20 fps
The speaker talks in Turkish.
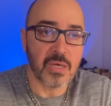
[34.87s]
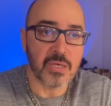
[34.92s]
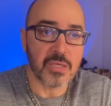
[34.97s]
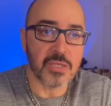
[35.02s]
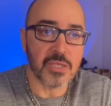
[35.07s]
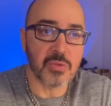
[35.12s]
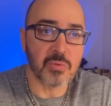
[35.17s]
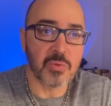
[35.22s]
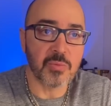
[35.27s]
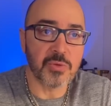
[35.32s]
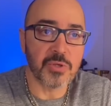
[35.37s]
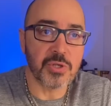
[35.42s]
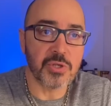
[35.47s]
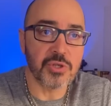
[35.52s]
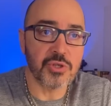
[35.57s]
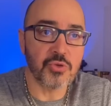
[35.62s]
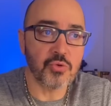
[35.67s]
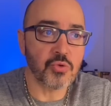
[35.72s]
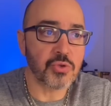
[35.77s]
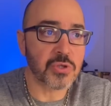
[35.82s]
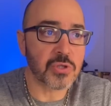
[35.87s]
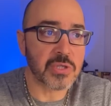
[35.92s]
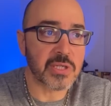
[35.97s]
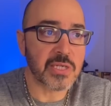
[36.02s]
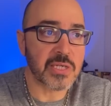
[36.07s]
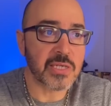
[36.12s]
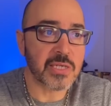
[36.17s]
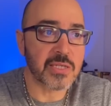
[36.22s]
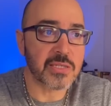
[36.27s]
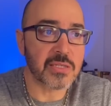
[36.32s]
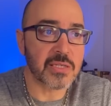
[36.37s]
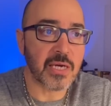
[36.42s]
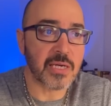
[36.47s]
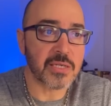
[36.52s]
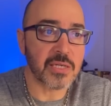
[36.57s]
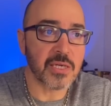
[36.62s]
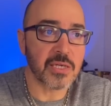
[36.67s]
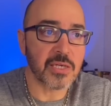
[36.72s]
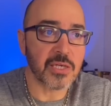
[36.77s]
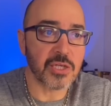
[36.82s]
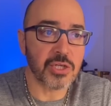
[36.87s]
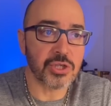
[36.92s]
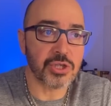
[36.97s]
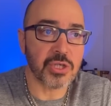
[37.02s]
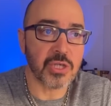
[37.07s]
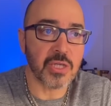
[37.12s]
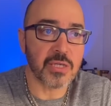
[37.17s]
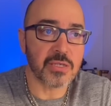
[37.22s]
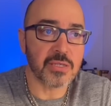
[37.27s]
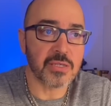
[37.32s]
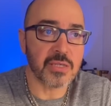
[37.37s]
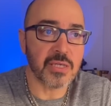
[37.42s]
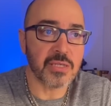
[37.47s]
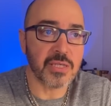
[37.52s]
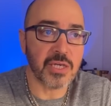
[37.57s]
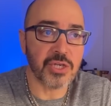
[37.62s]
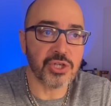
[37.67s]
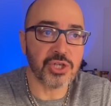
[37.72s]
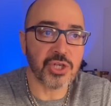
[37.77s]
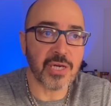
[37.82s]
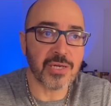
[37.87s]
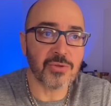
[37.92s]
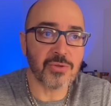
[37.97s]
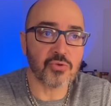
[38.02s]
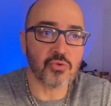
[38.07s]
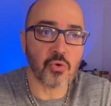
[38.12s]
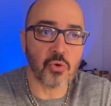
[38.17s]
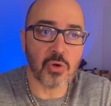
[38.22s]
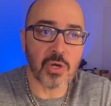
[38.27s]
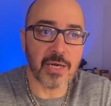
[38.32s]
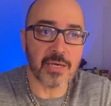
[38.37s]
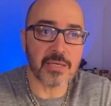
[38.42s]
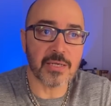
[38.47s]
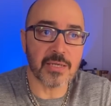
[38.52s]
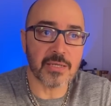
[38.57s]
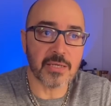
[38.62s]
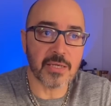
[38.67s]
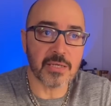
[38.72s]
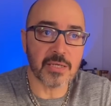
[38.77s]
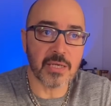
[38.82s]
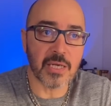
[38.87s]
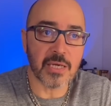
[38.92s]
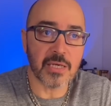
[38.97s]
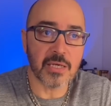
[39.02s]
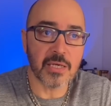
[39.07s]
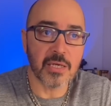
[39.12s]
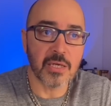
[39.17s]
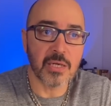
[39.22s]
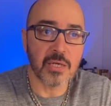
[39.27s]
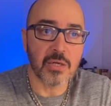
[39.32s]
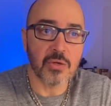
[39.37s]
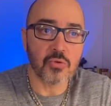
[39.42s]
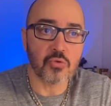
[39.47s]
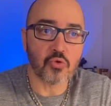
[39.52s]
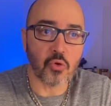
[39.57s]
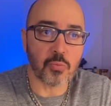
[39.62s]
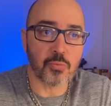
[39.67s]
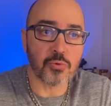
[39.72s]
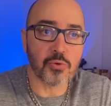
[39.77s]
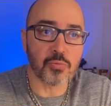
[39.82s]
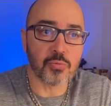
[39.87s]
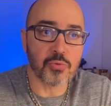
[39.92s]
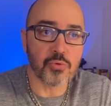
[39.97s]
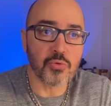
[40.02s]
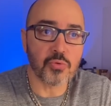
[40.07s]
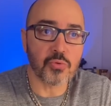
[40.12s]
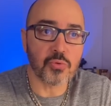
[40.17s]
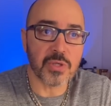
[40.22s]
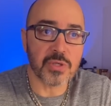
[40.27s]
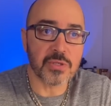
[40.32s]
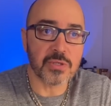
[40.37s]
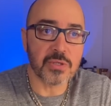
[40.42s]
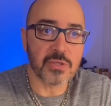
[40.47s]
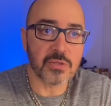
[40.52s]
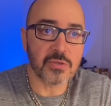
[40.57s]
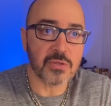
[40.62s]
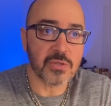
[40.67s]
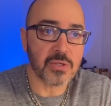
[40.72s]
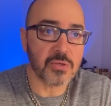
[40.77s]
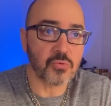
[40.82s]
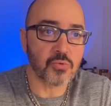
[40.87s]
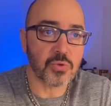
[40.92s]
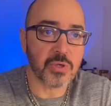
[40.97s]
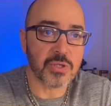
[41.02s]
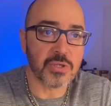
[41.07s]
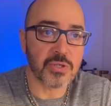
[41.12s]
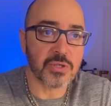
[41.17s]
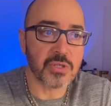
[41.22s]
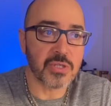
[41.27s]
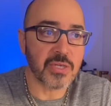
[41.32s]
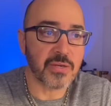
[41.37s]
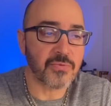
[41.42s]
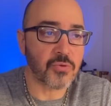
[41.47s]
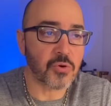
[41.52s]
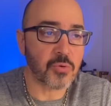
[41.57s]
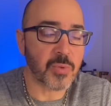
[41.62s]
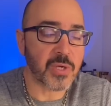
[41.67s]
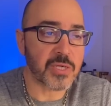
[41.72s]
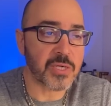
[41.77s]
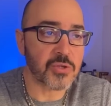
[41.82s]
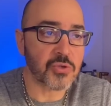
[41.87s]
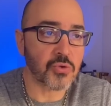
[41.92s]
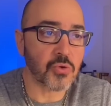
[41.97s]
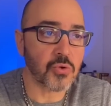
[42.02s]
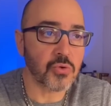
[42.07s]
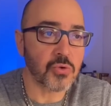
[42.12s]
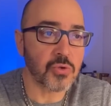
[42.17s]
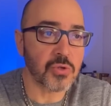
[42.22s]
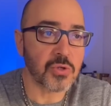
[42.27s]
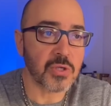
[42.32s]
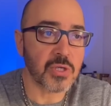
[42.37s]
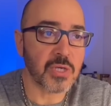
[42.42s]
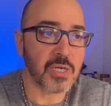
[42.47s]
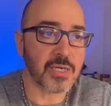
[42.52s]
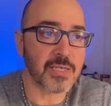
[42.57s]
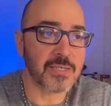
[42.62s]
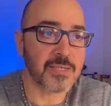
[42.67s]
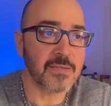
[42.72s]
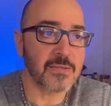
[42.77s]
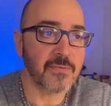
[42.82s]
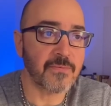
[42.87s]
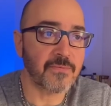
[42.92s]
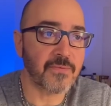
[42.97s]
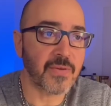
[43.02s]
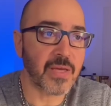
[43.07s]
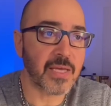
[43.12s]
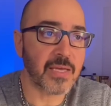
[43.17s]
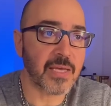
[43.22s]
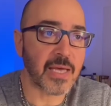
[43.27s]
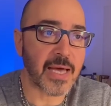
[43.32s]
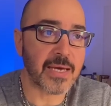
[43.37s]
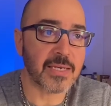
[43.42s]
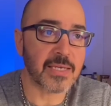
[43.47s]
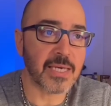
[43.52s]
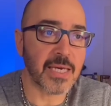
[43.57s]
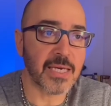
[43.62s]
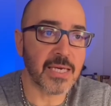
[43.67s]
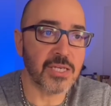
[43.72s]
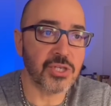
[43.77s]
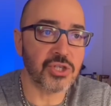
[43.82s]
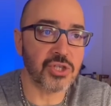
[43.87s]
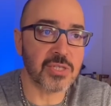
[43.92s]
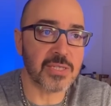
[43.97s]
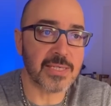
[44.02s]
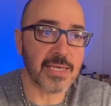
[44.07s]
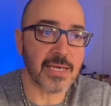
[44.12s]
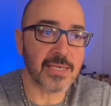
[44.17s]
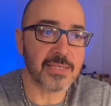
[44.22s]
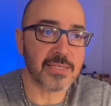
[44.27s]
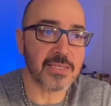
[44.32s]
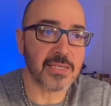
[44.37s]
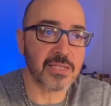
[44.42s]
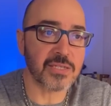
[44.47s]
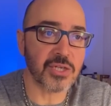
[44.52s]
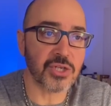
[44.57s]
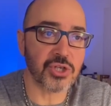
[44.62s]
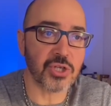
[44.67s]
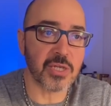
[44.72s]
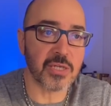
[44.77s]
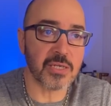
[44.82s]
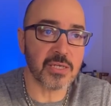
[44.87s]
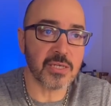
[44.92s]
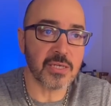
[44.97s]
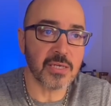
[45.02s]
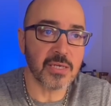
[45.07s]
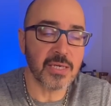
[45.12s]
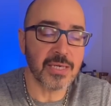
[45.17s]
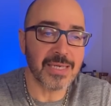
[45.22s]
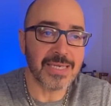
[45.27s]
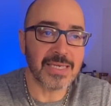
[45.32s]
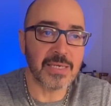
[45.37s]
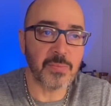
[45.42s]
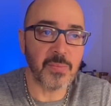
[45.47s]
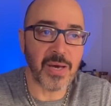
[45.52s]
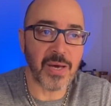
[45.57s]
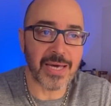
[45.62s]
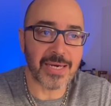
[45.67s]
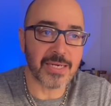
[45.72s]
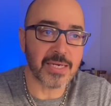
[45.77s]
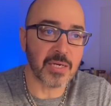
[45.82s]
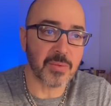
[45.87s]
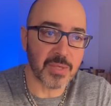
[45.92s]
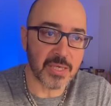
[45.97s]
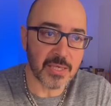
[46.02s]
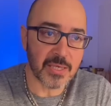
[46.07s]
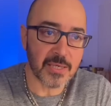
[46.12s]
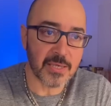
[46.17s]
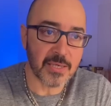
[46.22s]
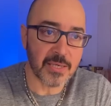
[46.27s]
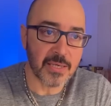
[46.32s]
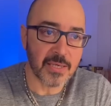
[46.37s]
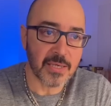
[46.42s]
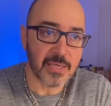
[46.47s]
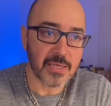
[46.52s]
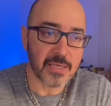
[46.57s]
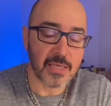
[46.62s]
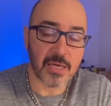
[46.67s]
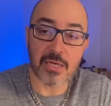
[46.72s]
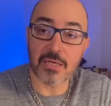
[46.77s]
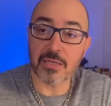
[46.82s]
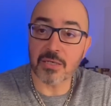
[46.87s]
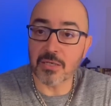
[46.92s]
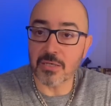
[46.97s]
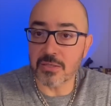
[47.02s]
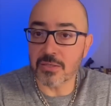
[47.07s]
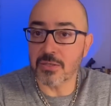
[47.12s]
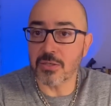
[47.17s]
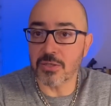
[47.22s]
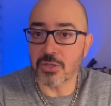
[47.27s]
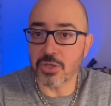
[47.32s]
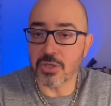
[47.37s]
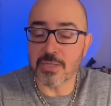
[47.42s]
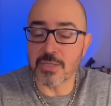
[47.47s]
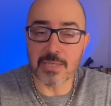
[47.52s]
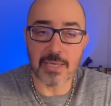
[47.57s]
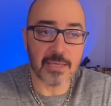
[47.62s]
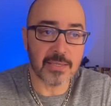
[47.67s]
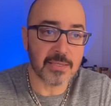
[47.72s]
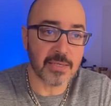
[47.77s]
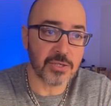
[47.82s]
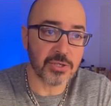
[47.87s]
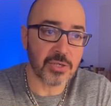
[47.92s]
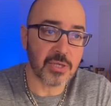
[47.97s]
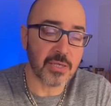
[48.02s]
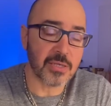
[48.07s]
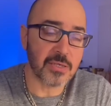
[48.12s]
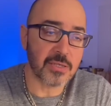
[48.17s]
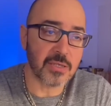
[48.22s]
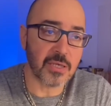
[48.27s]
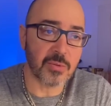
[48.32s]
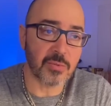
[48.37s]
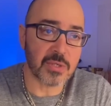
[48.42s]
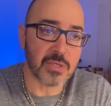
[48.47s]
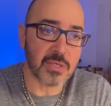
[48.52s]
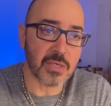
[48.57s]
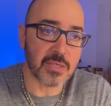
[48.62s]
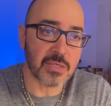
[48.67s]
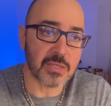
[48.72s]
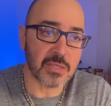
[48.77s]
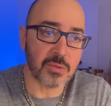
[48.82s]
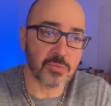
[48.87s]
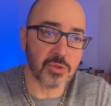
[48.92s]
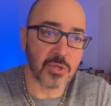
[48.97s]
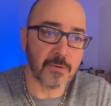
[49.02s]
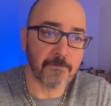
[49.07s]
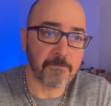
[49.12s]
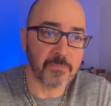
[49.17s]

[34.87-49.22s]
21. yüzyılda kadın erkek ilişkilerinde değişen roller nedeniyle toplumun uğradığı, uğradığı deformasyon, kadın ve erkeğin cinsel stratejileri, hipergami yani kadının cinsel tercihleri diyebiliriz aslında buna.